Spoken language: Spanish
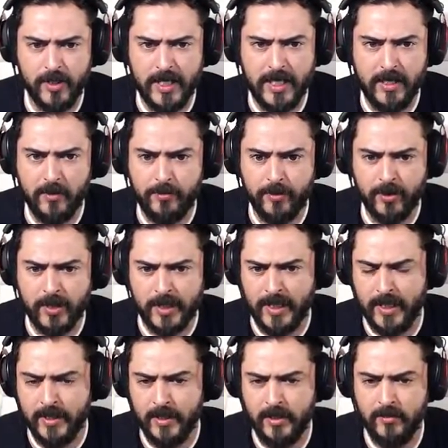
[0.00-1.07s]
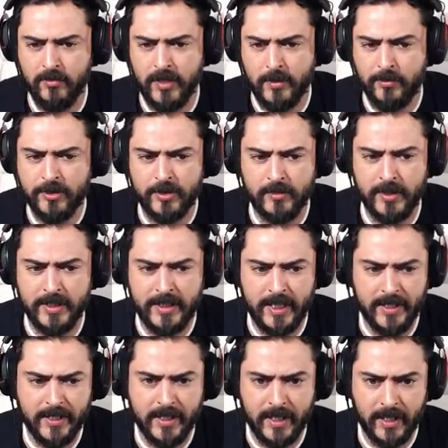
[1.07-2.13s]
cuidado porque hay una
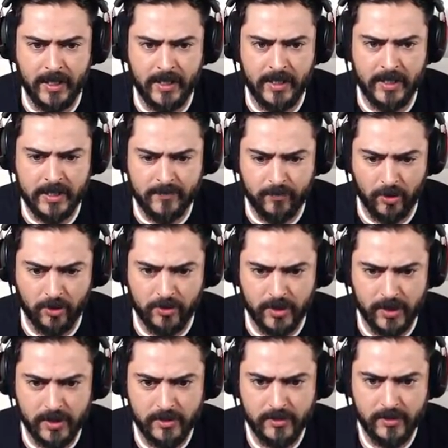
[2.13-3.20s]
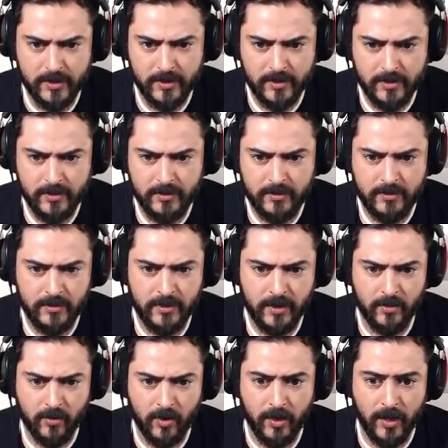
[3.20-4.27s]
posibilidad de que explote.
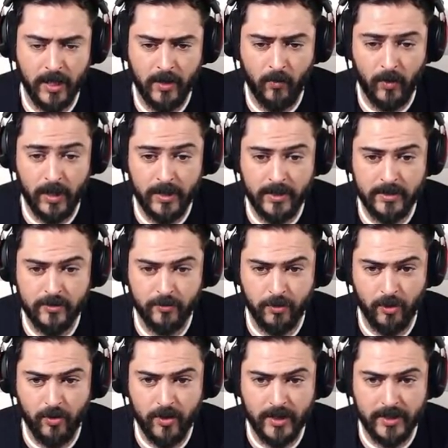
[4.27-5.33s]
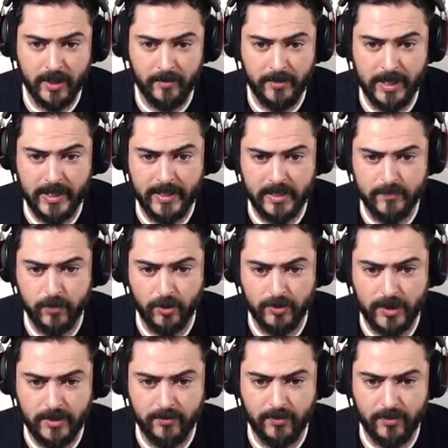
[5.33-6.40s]
Lo, la cual que supongo que terminará
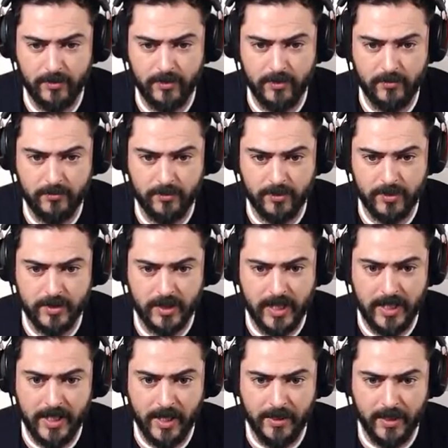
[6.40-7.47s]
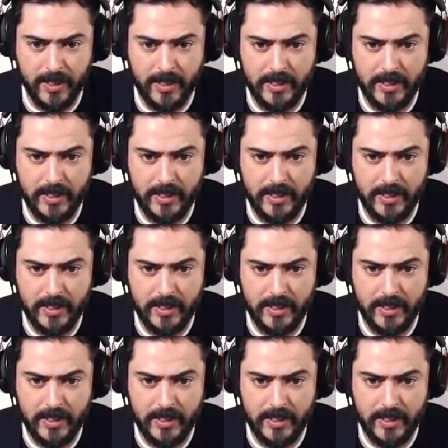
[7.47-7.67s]
explotando, digo yo. Porque si nadie hace